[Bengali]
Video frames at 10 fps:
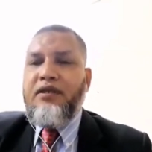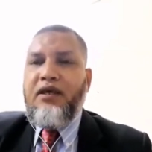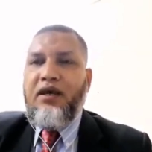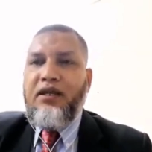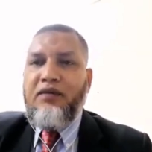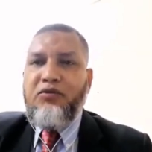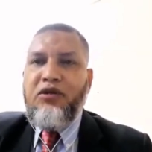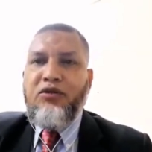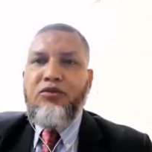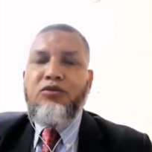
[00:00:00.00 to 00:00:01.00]

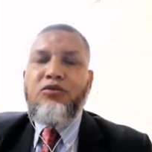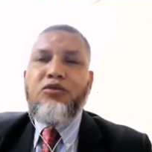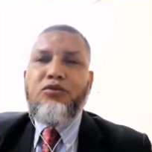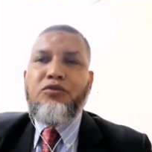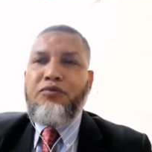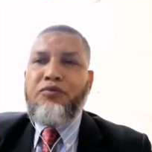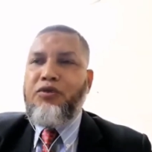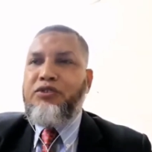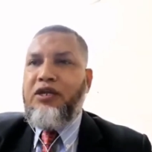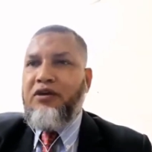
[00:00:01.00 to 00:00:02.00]
আলহামদুলিল্লাহ অত্যন্ত সুন্দর
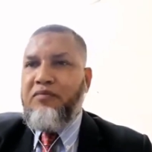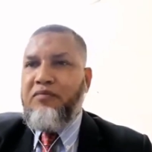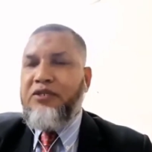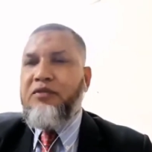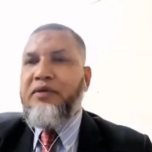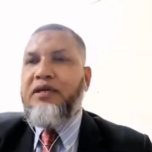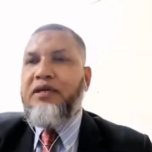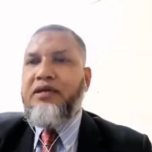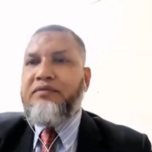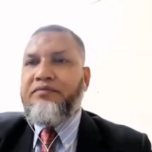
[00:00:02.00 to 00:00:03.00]
পরিচালনার মাধ্যমে
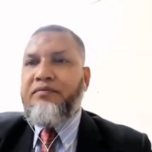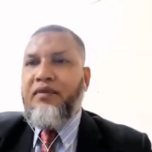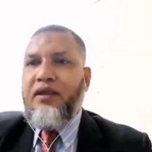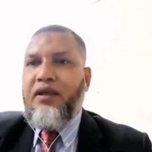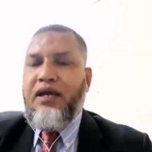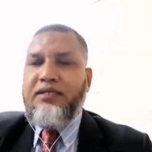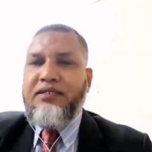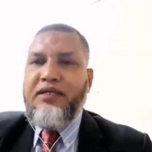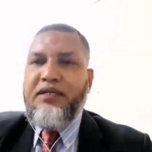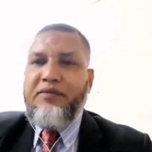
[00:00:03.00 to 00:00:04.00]

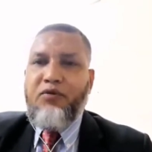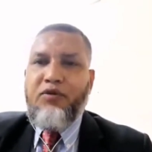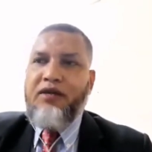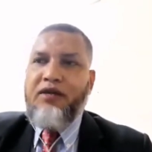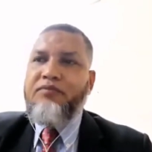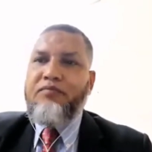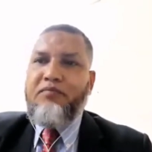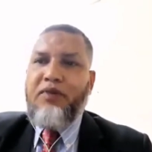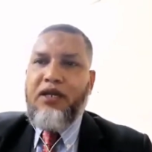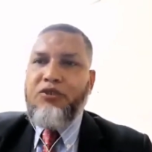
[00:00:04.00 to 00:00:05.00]
আজকের এই প্রোগ্রাম
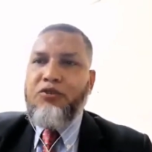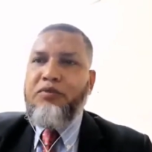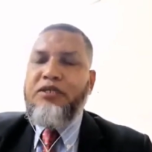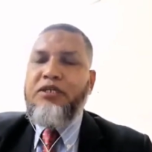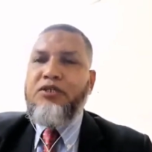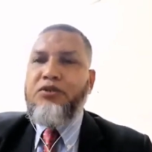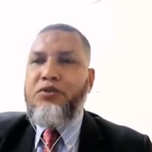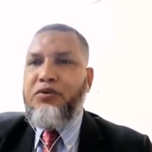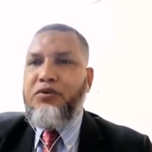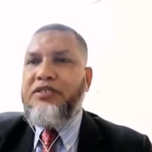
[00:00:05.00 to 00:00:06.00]
বাংলা জুম মিটিং
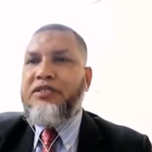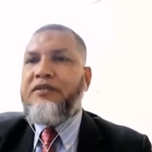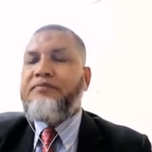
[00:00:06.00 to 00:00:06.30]
শুরু করেছেন